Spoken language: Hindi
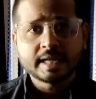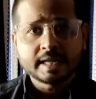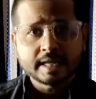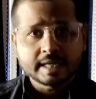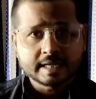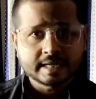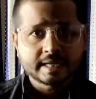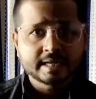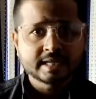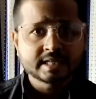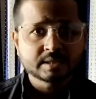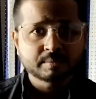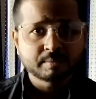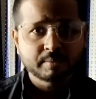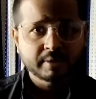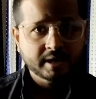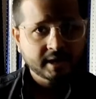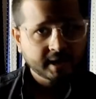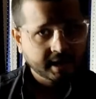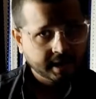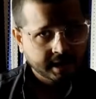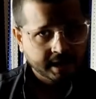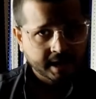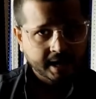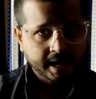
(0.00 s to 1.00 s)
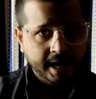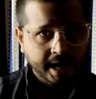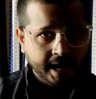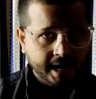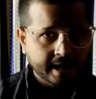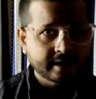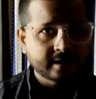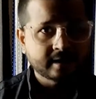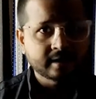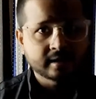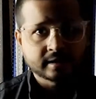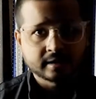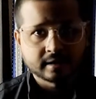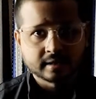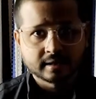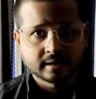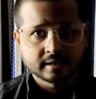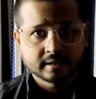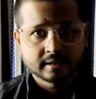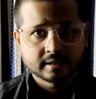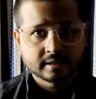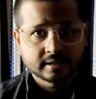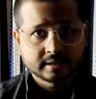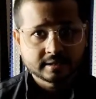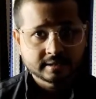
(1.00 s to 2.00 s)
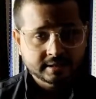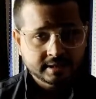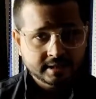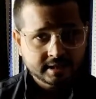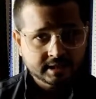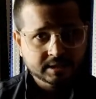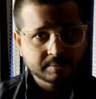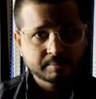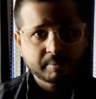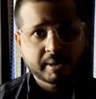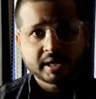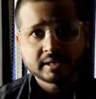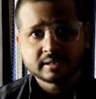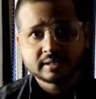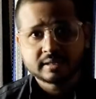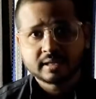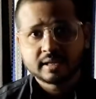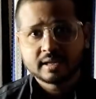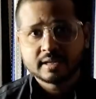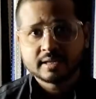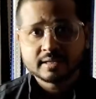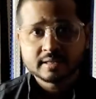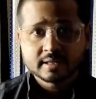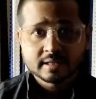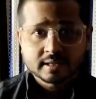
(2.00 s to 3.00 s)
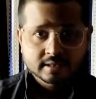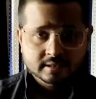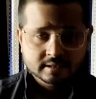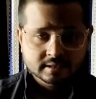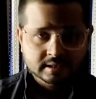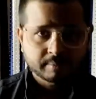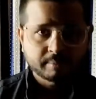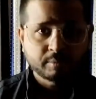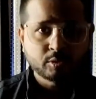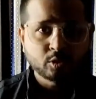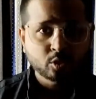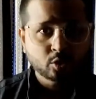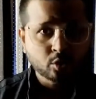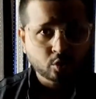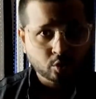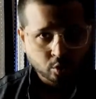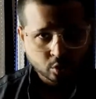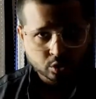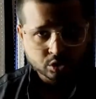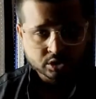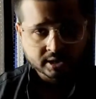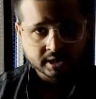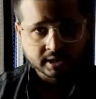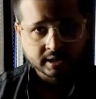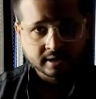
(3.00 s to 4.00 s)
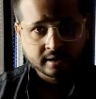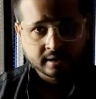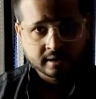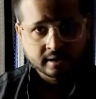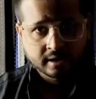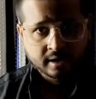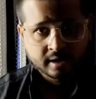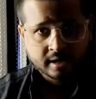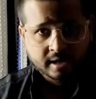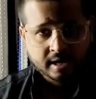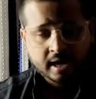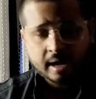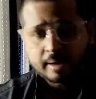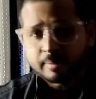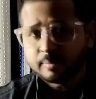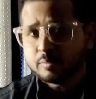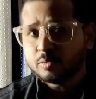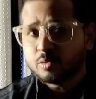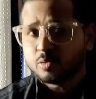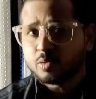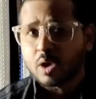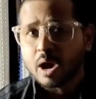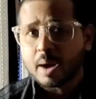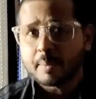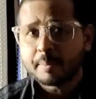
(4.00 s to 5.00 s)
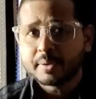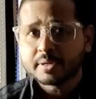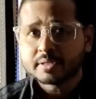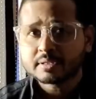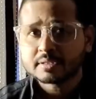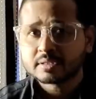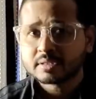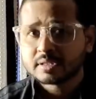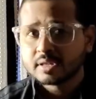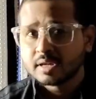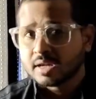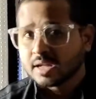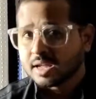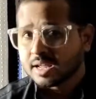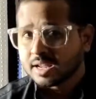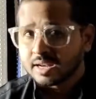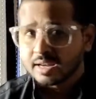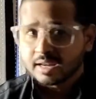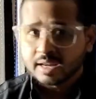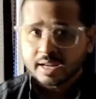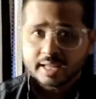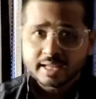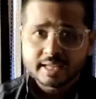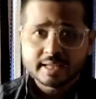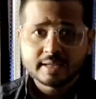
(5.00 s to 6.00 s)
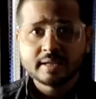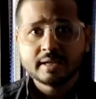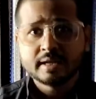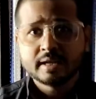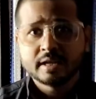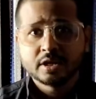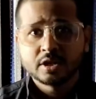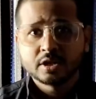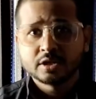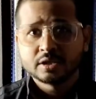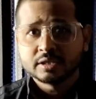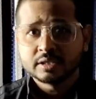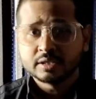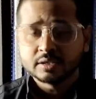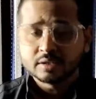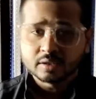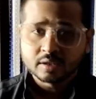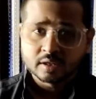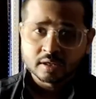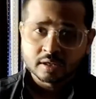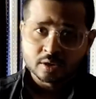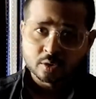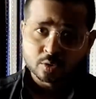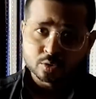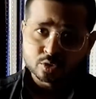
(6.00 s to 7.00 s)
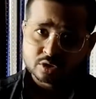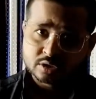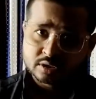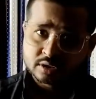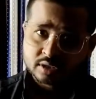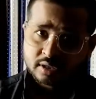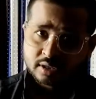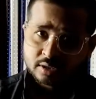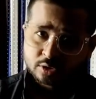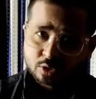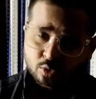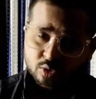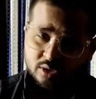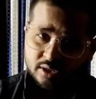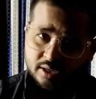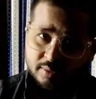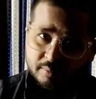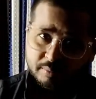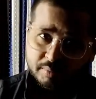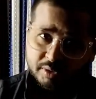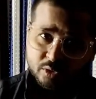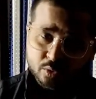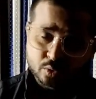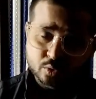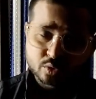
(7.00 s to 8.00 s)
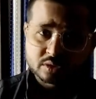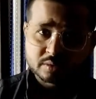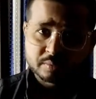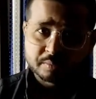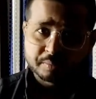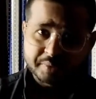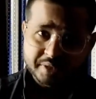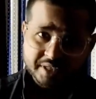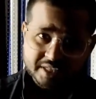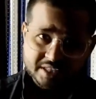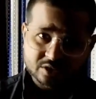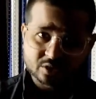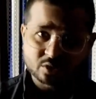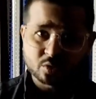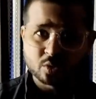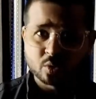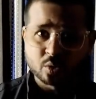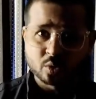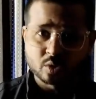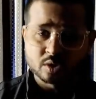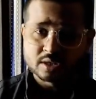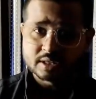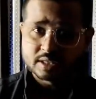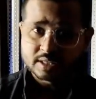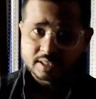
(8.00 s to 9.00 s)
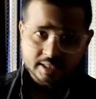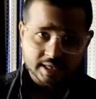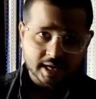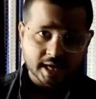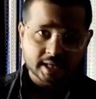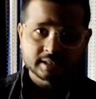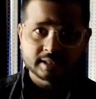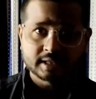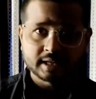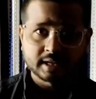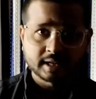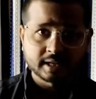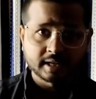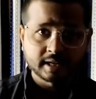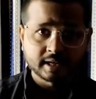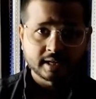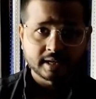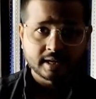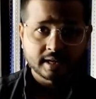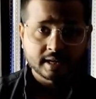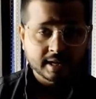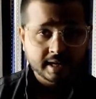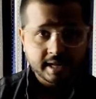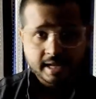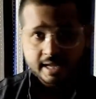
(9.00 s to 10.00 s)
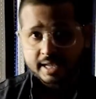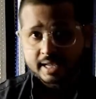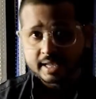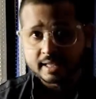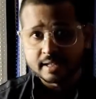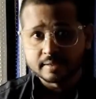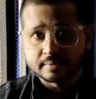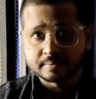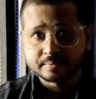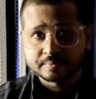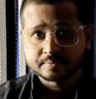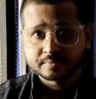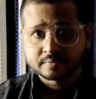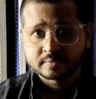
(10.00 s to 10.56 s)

2021 में एंटर करें इस बात के लिए सभी लोग खुश हैं कि हम वापस नहीं उस दो मनहूस 20 को याद करेंगे लेकिन